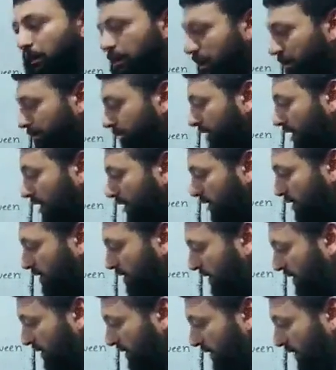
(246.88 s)
हम यहां
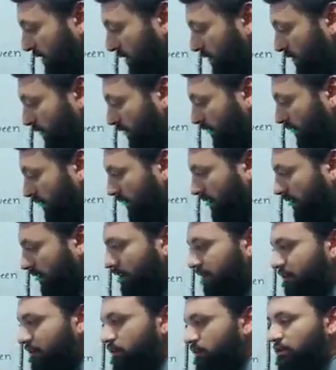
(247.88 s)
से ट्रांसफर कर
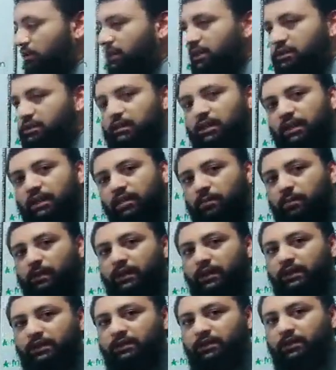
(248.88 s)
दें तो क्या सारा
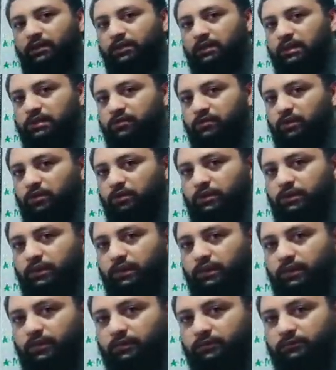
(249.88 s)
पानी इधर ट्रांसफर हो
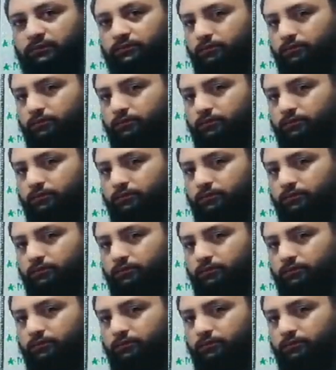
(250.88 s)
जाएगा